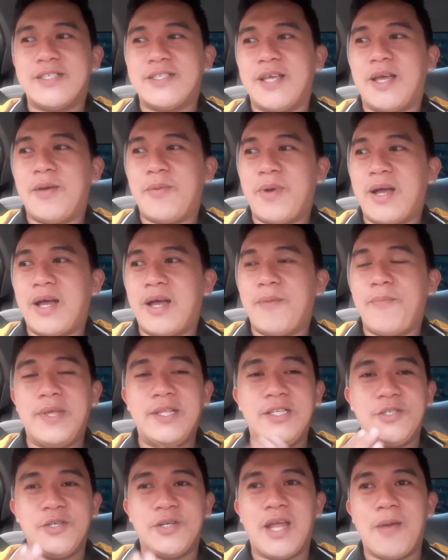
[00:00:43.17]
sa mga
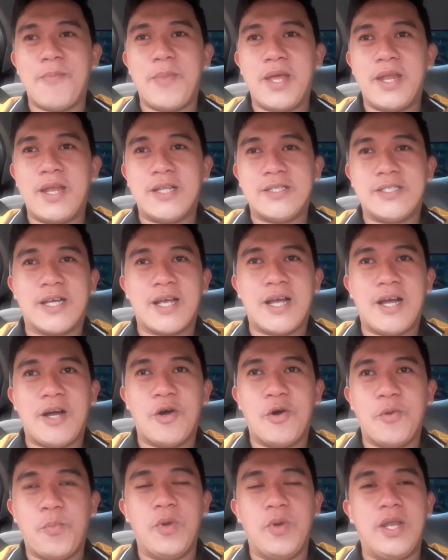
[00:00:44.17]
video namin at saka
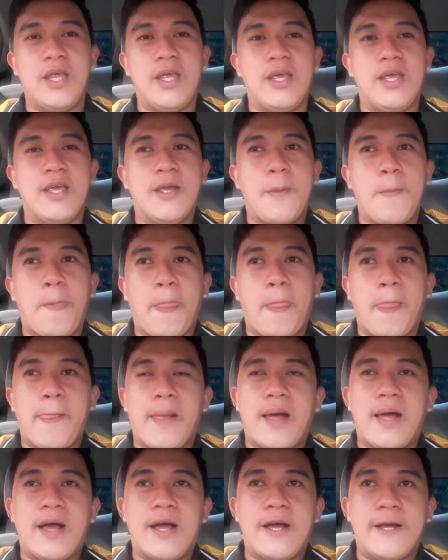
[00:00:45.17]
hopefully
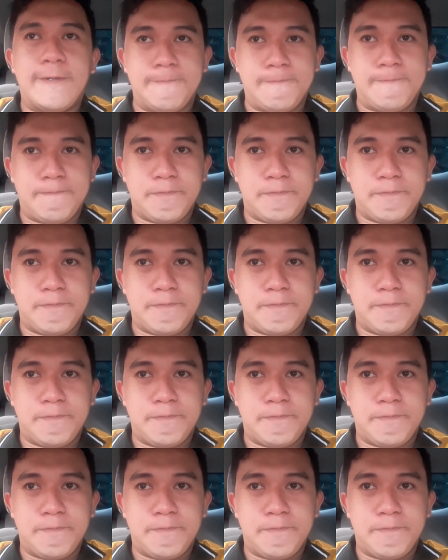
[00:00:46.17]
uh,